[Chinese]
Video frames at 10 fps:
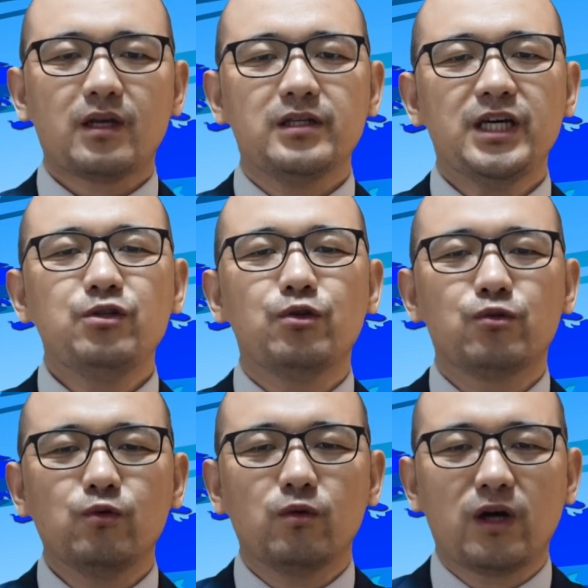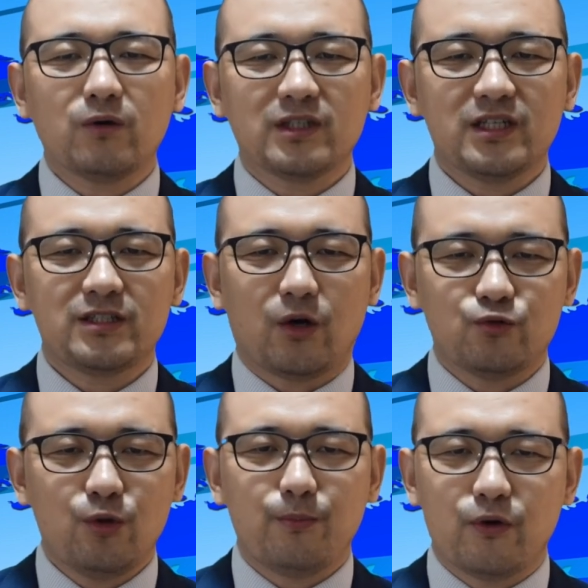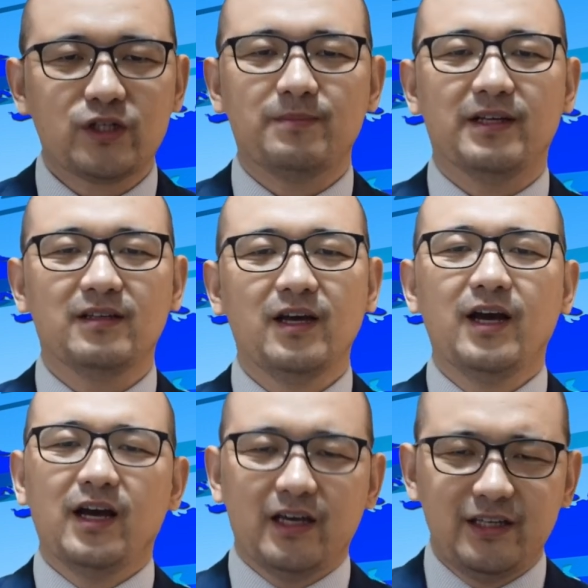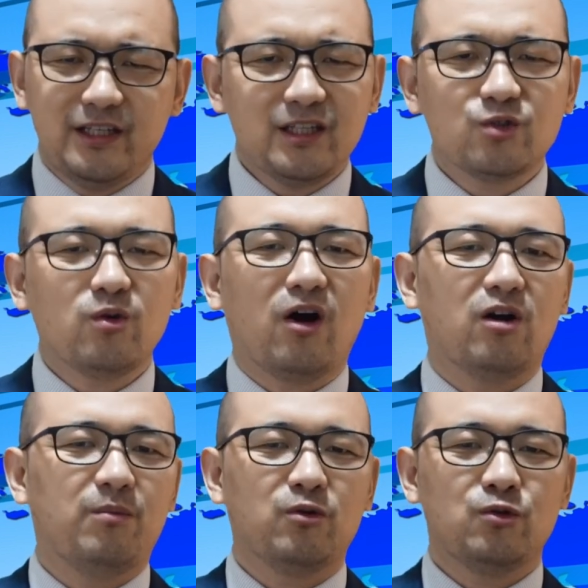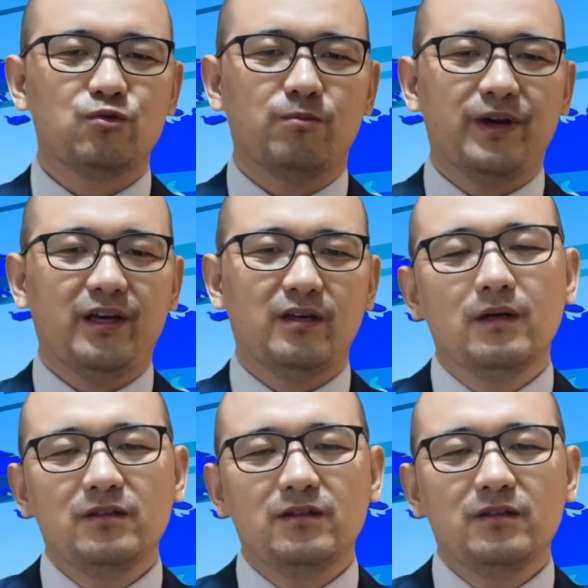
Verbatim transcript: 也许中共高层的小学博士们一定做好了某种准备，